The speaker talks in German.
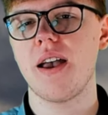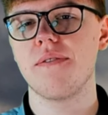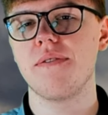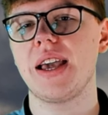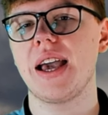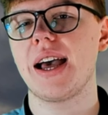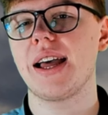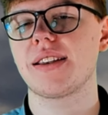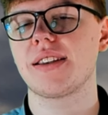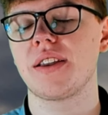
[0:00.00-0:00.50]

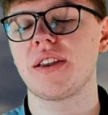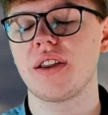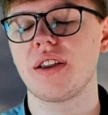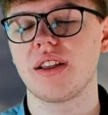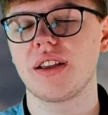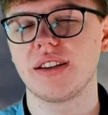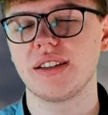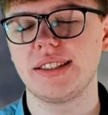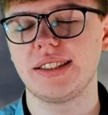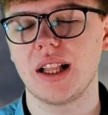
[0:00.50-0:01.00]
Wir
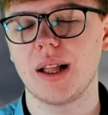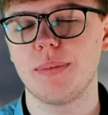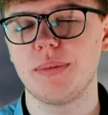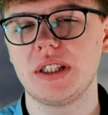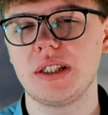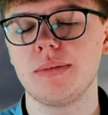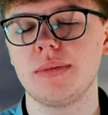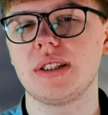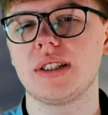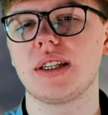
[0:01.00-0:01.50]
hatten, ich glaube,
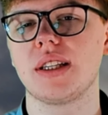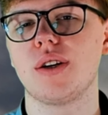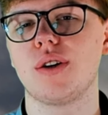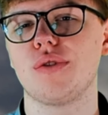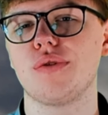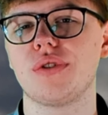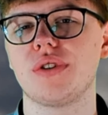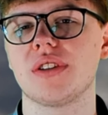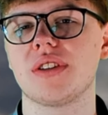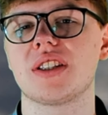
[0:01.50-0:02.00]
ziemlich
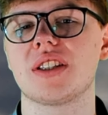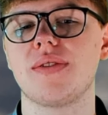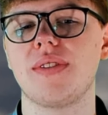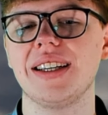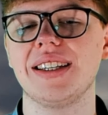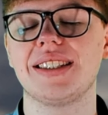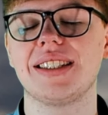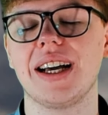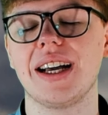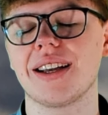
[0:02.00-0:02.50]
genau vor
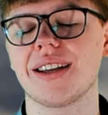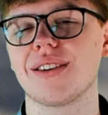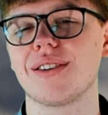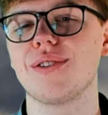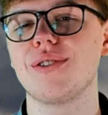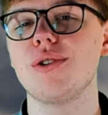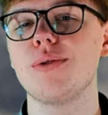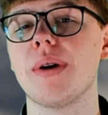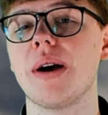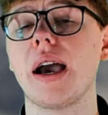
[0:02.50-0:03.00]
zwei
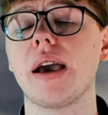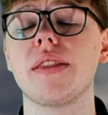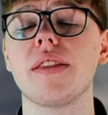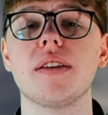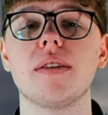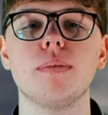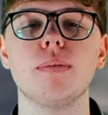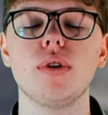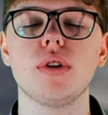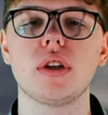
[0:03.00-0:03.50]
Tagen über
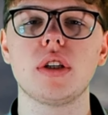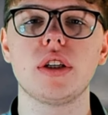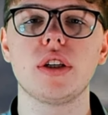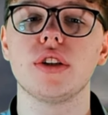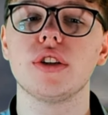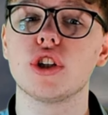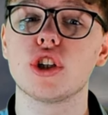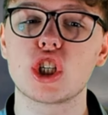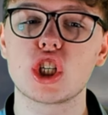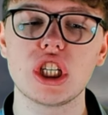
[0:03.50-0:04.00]
einen
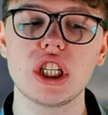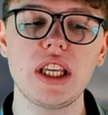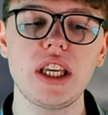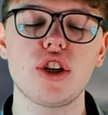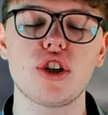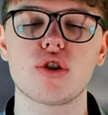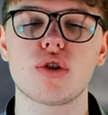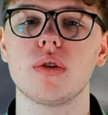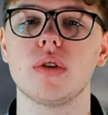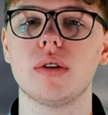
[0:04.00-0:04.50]
möglichen
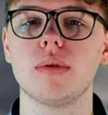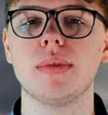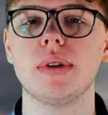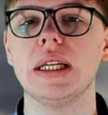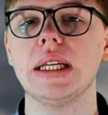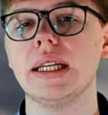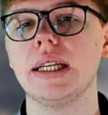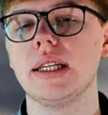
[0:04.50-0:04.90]
Schneesturm